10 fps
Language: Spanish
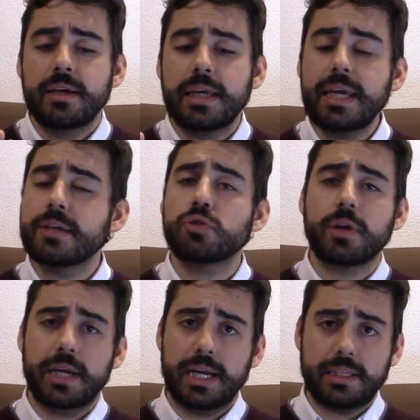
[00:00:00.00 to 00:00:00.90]
Y esto
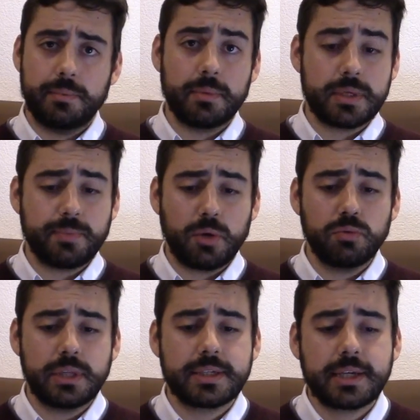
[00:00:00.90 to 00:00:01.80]
genera también más
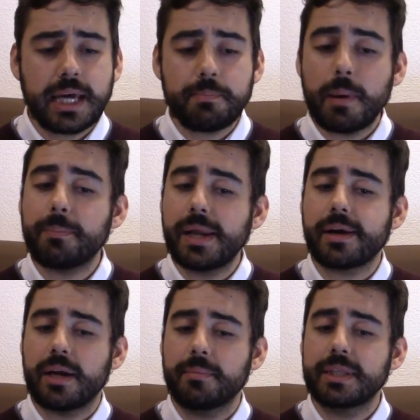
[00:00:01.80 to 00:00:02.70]
preguntas. ¿Qué papel
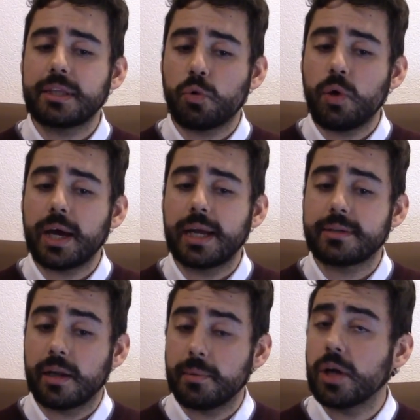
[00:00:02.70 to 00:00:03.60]
realmente juega el
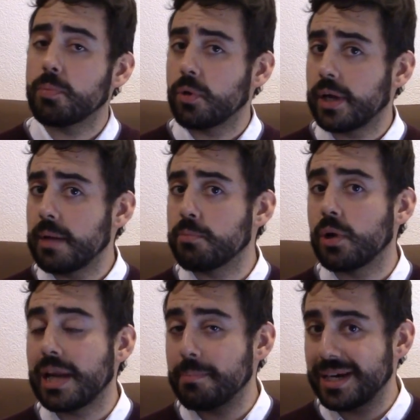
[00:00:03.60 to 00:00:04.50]
cerebelo, por ejemplo,
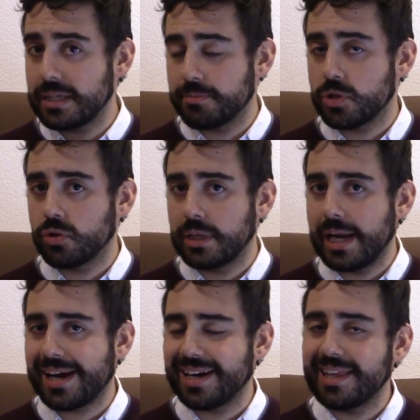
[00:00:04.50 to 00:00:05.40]
en la percepción de
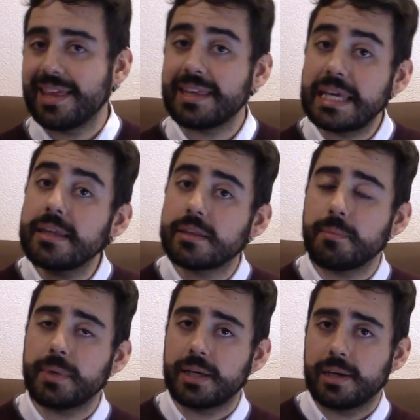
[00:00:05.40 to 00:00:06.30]
la realidad y
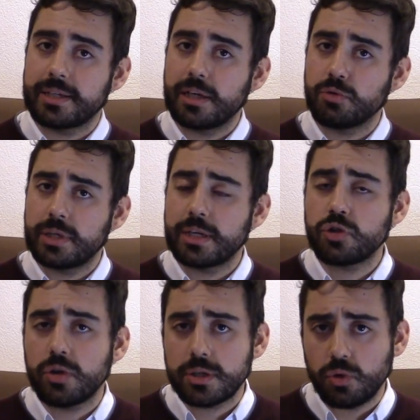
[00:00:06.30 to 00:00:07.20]
también en las
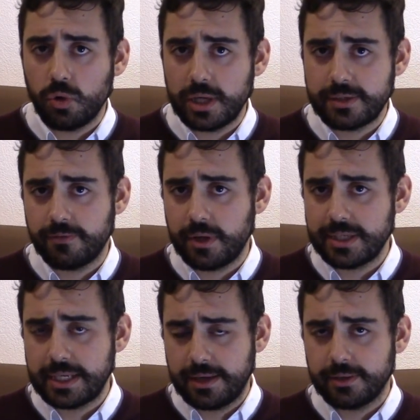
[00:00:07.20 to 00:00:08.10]
alucinaciones o las
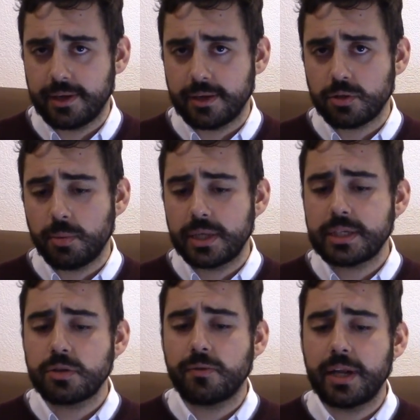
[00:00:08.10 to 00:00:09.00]
enfermedades psiquiátricas como la
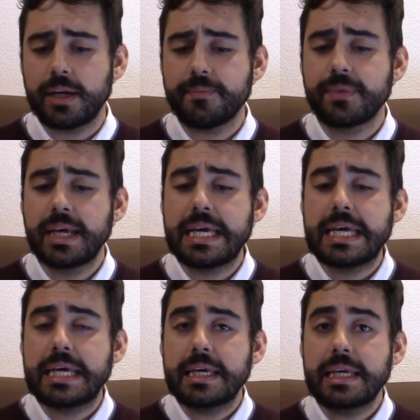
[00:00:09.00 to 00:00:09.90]
esquizofrenia?
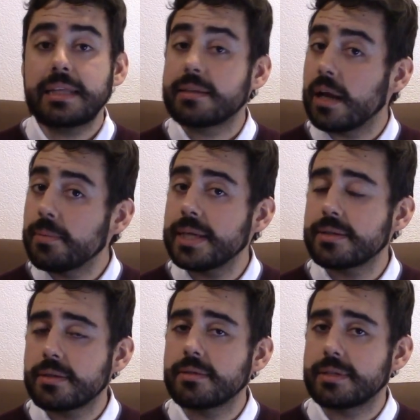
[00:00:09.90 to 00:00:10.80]
Y tal
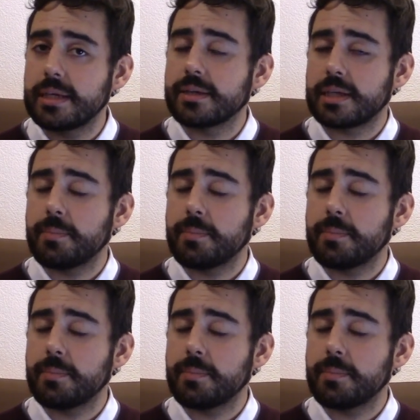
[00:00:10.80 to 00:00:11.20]
vez, si es que